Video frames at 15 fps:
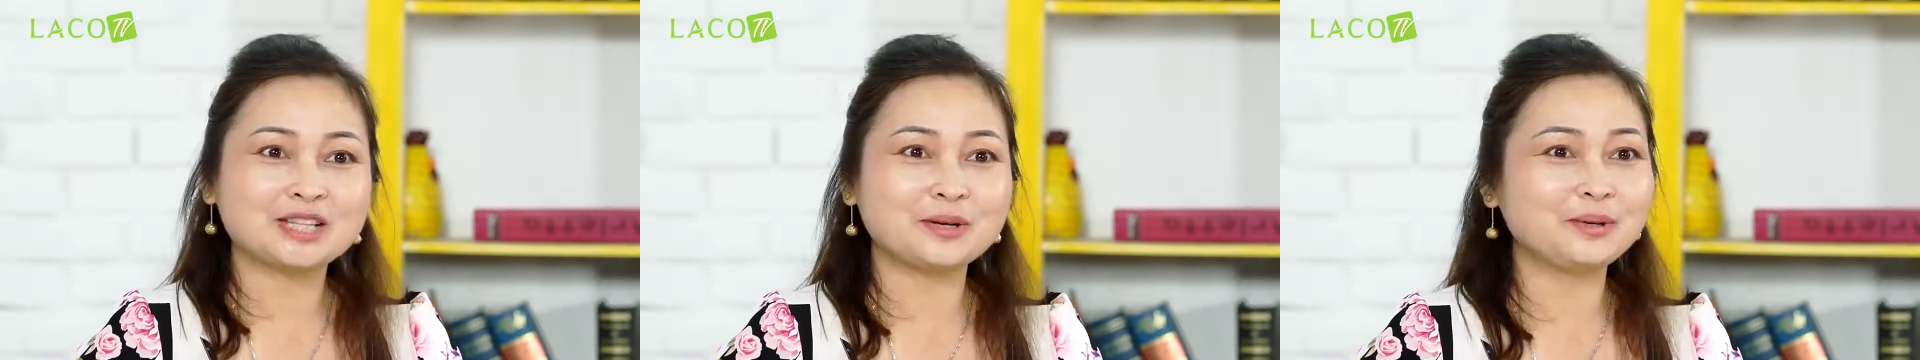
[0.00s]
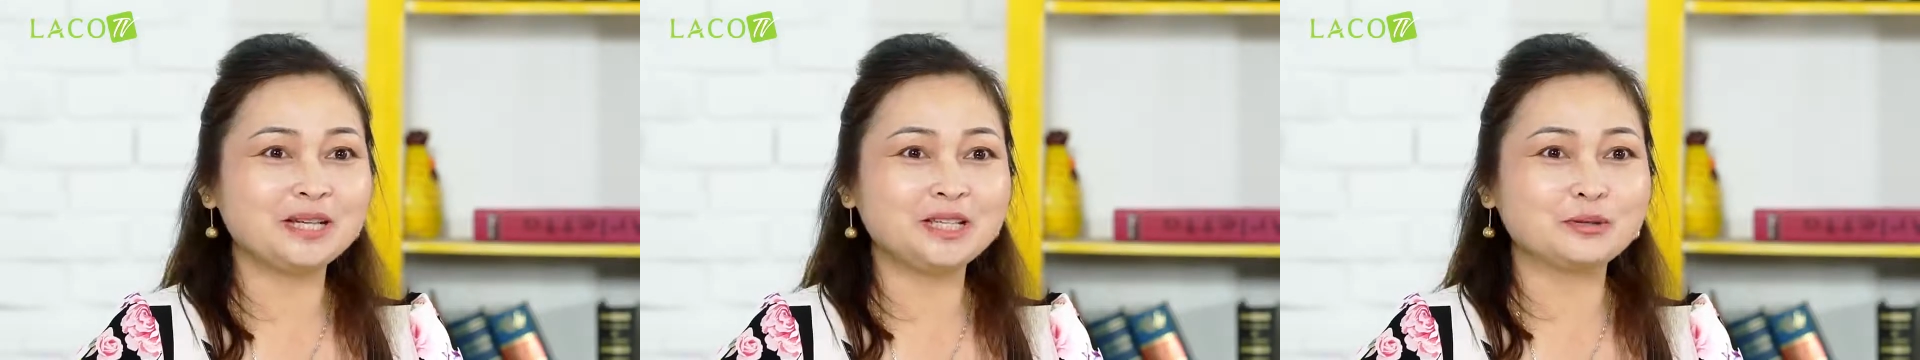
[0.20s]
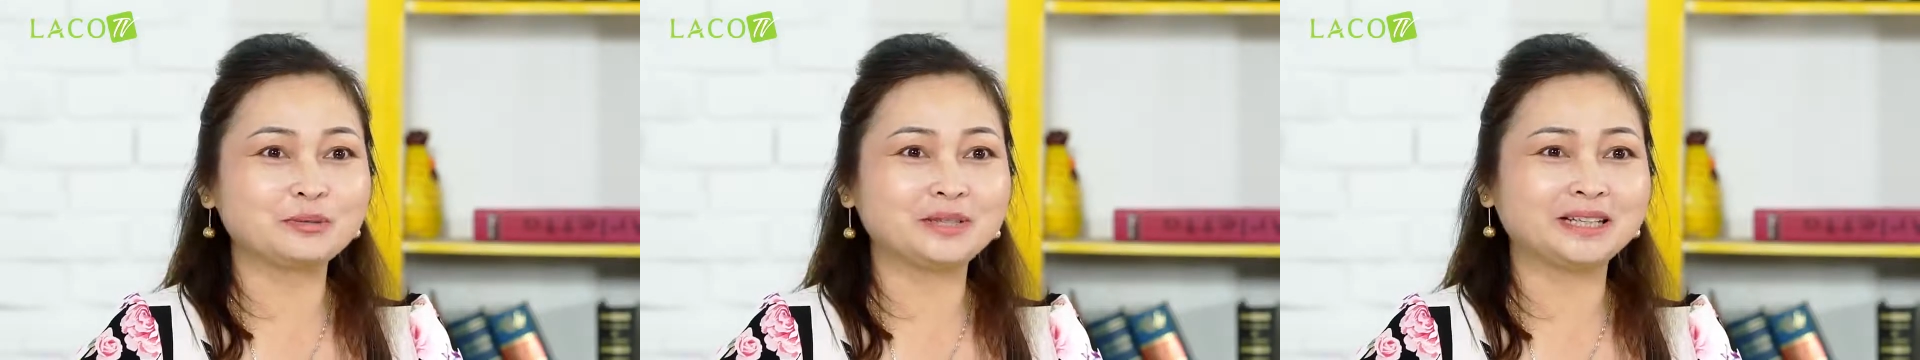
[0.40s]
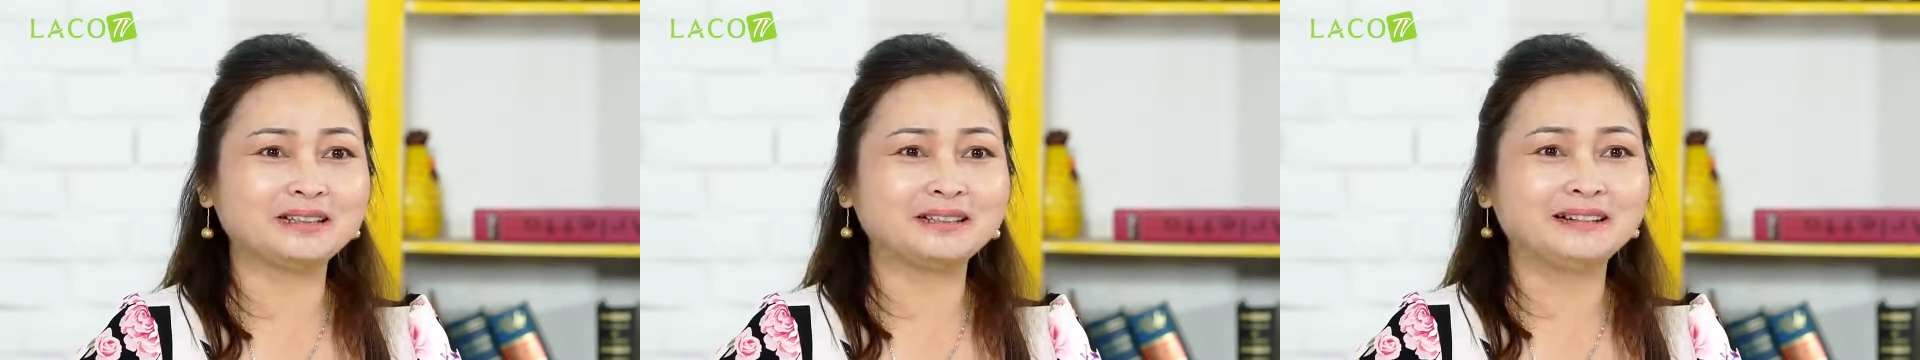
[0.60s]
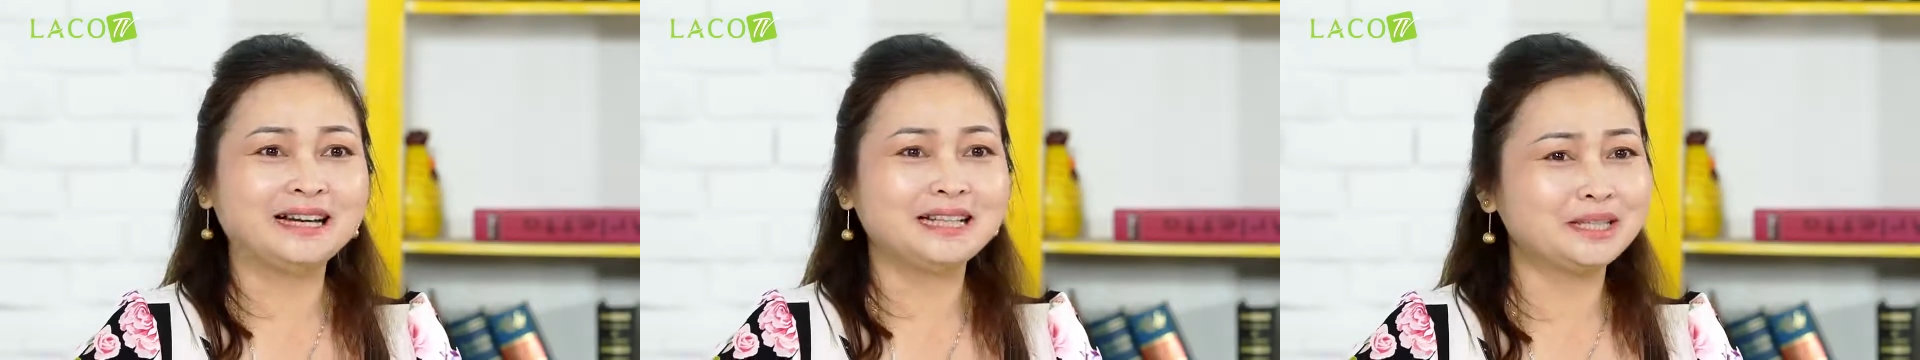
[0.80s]
Sau khi dùng
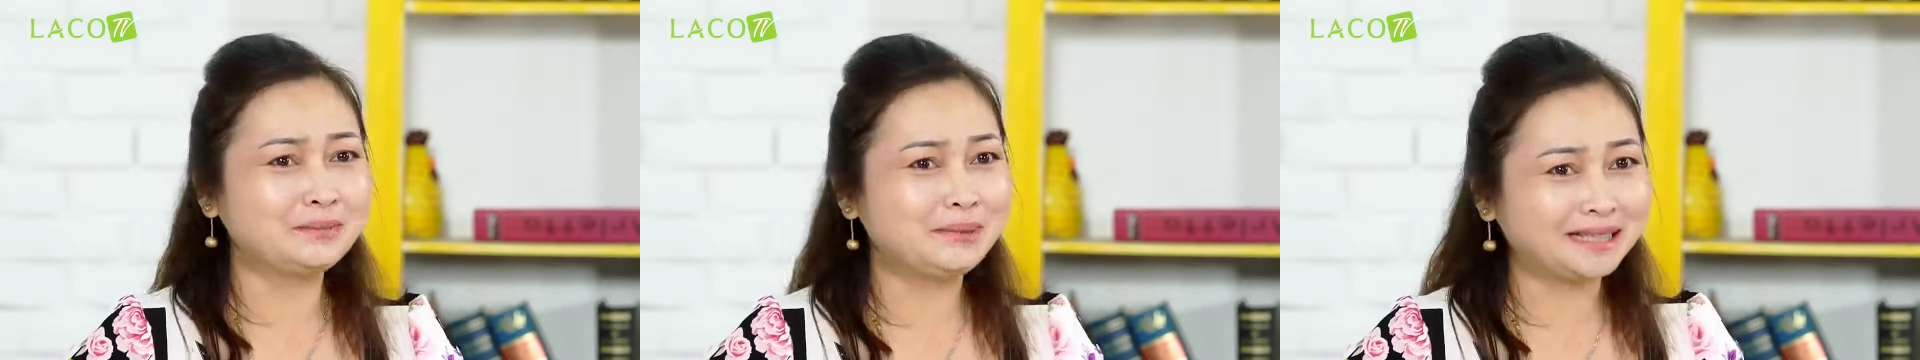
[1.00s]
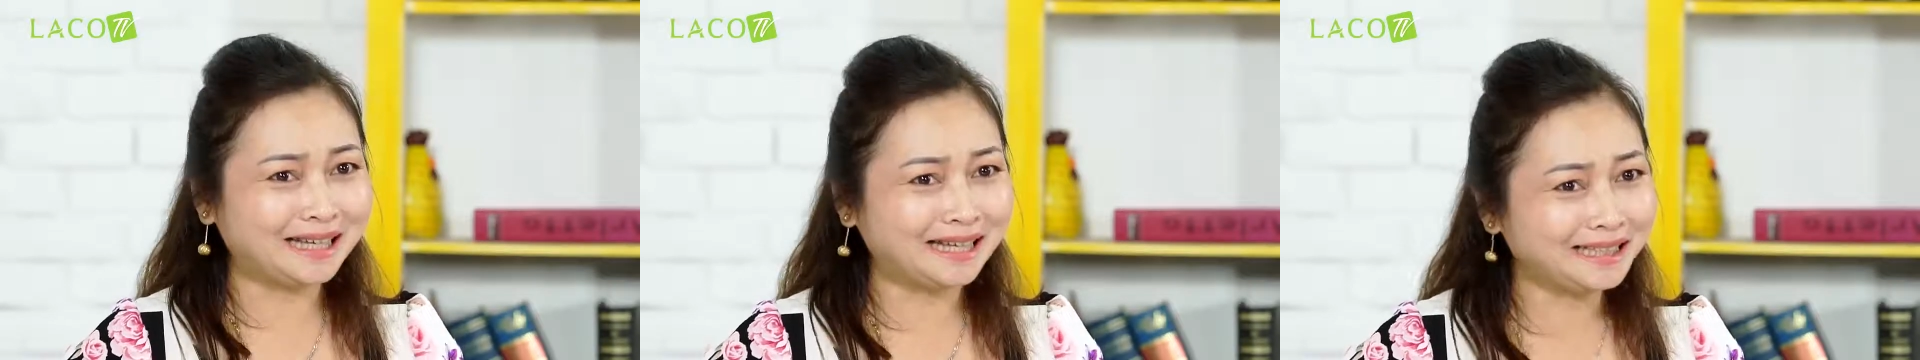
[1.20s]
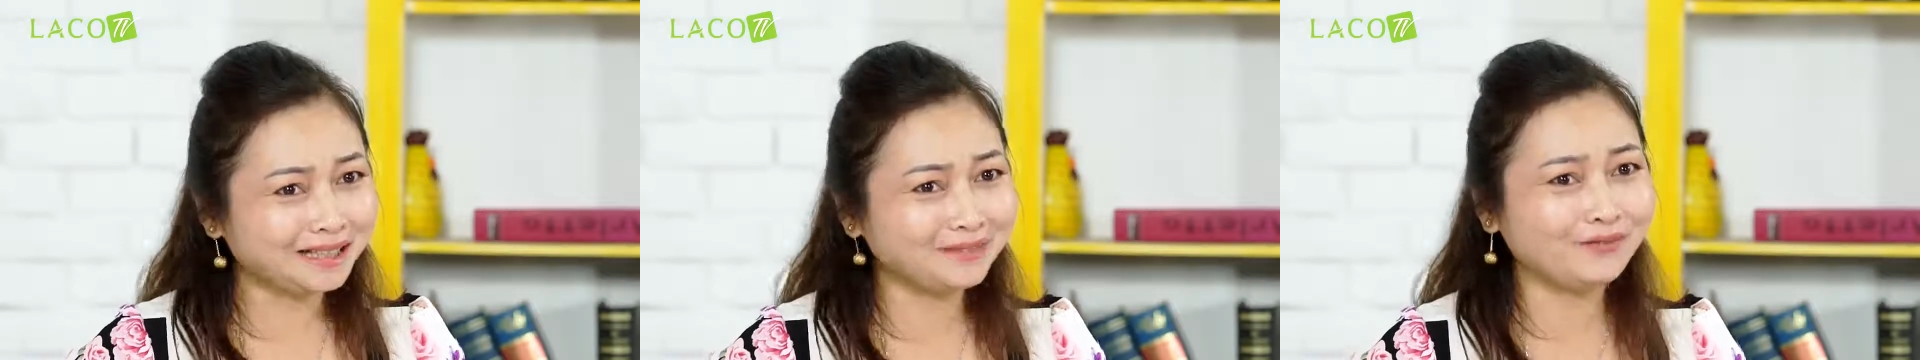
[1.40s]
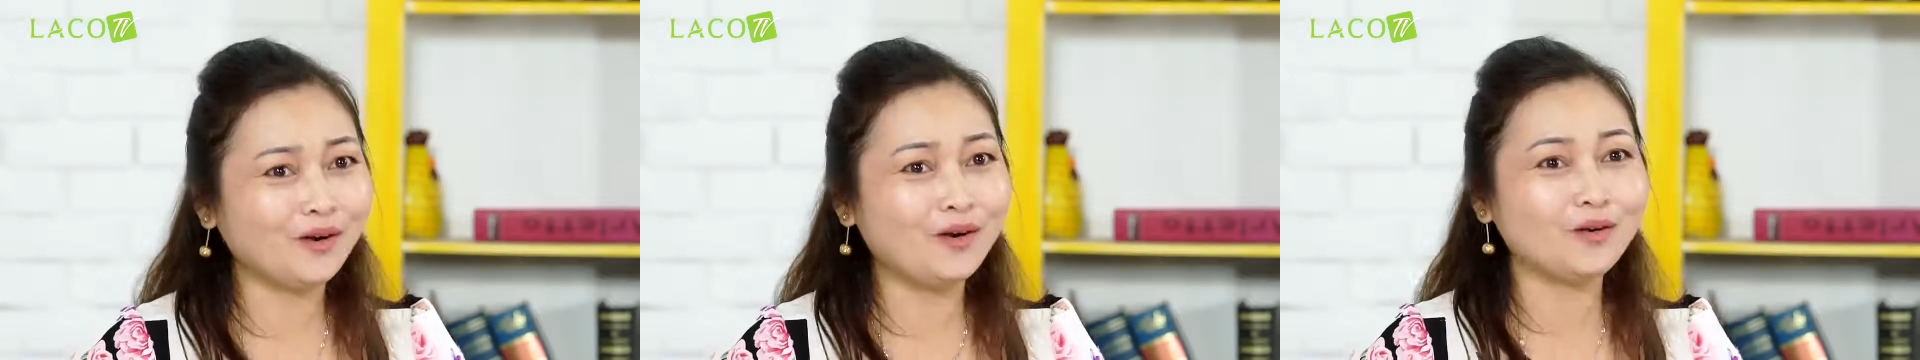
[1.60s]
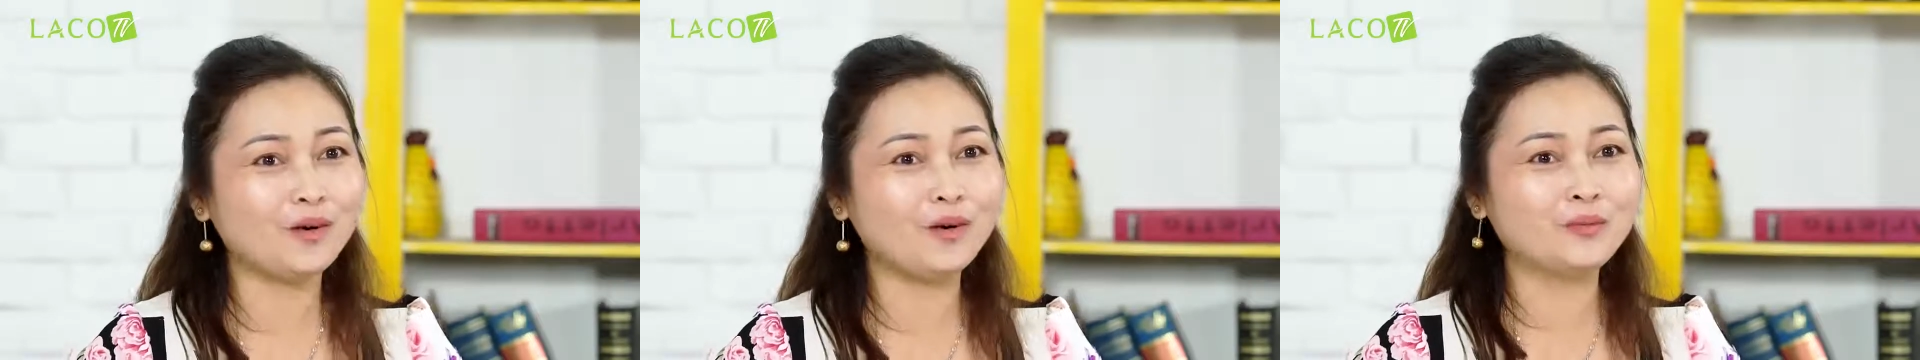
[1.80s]
thử thì mình thấy thích
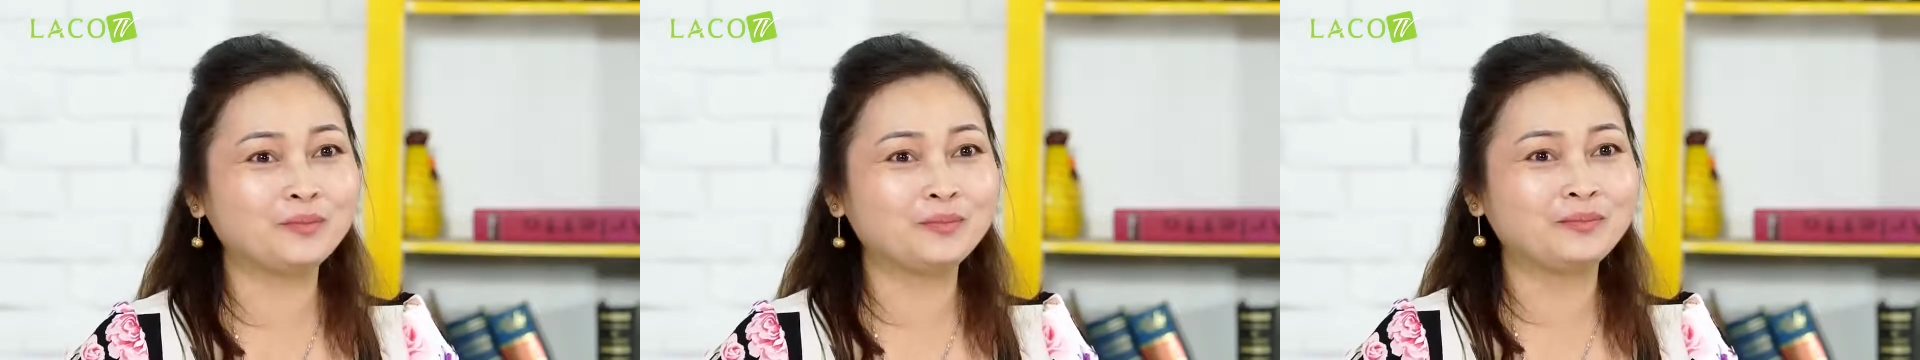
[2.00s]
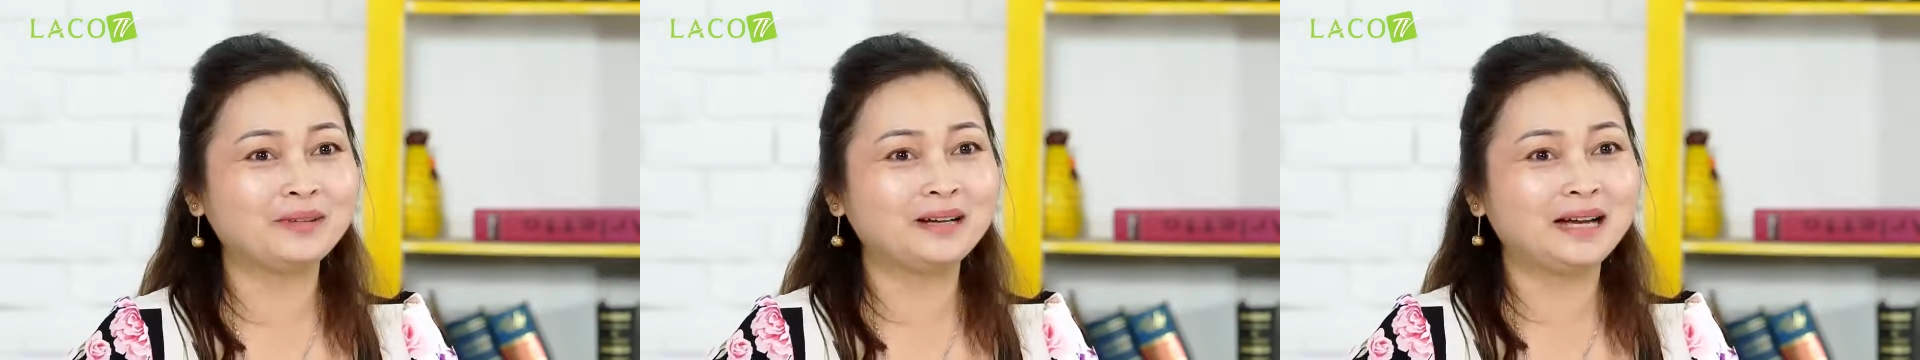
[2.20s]
vô cùng,